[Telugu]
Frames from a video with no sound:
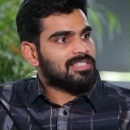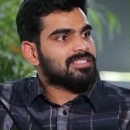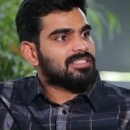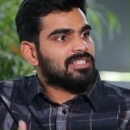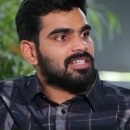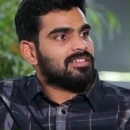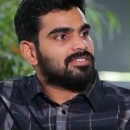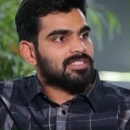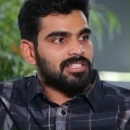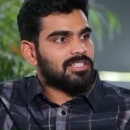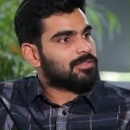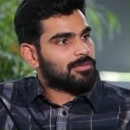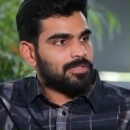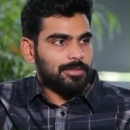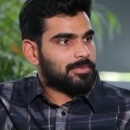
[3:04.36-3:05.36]
తెలిసిందే లైఫ్ స్టైల్
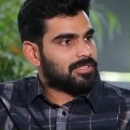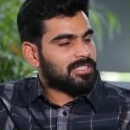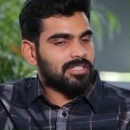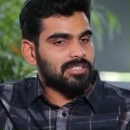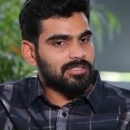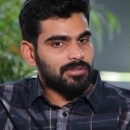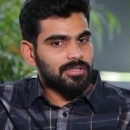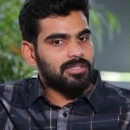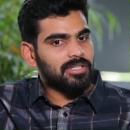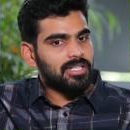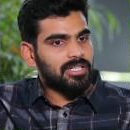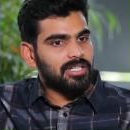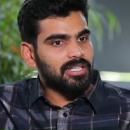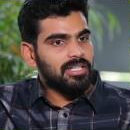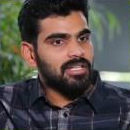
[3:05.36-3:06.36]
అనుకుంటే మాత్రం కష్టం
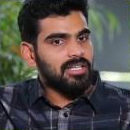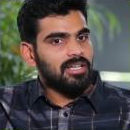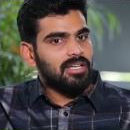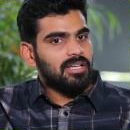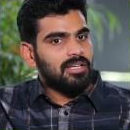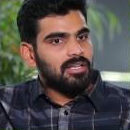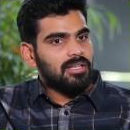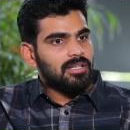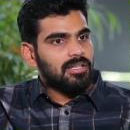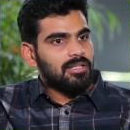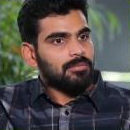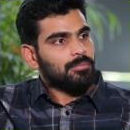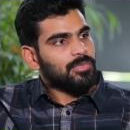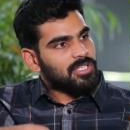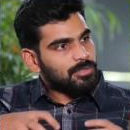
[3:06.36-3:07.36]
ఎందుకంటే
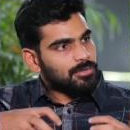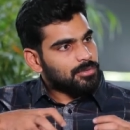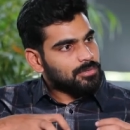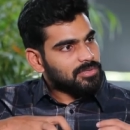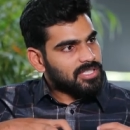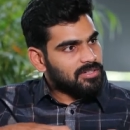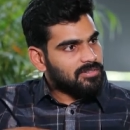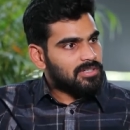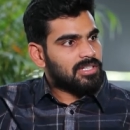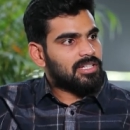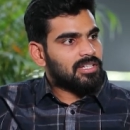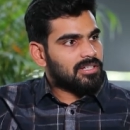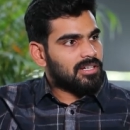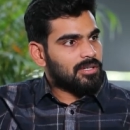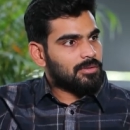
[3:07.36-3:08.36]
మీరు చూసే
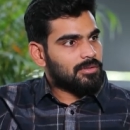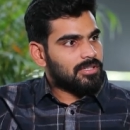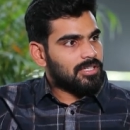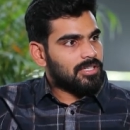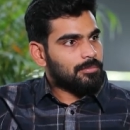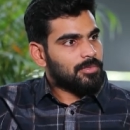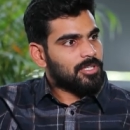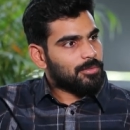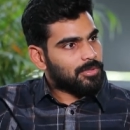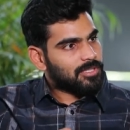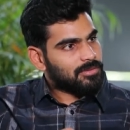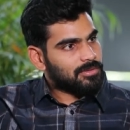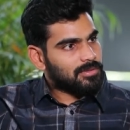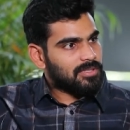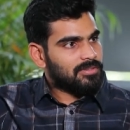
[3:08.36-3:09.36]
వరల్డే కాకుండా మీరు
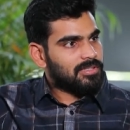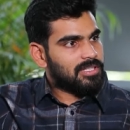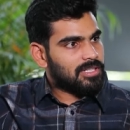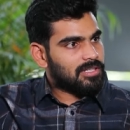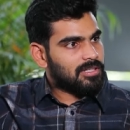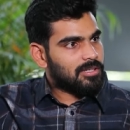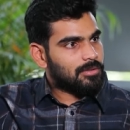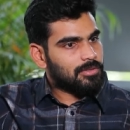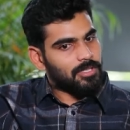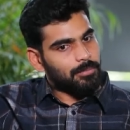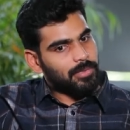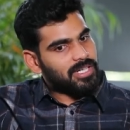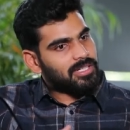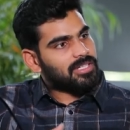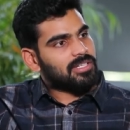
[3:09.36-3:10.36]
బతుకుతున్న వరల్డే కాకుండా
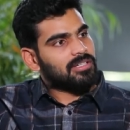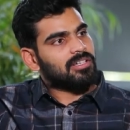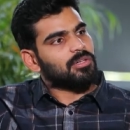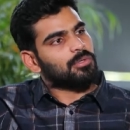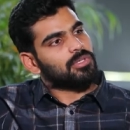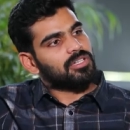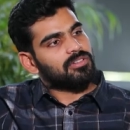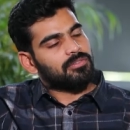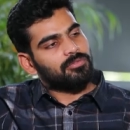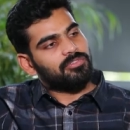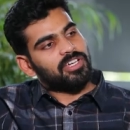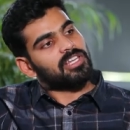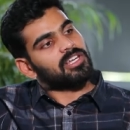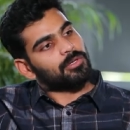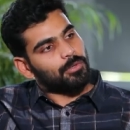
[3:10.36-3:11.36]
బయట ఇంకా కొన్ని
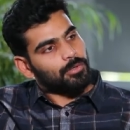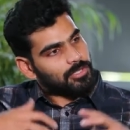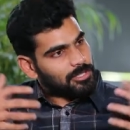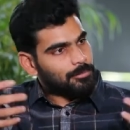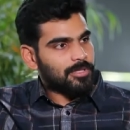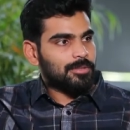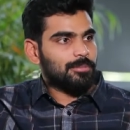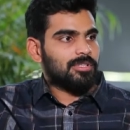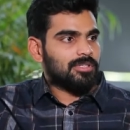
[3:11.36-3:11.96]
వేల కోట్ల మంది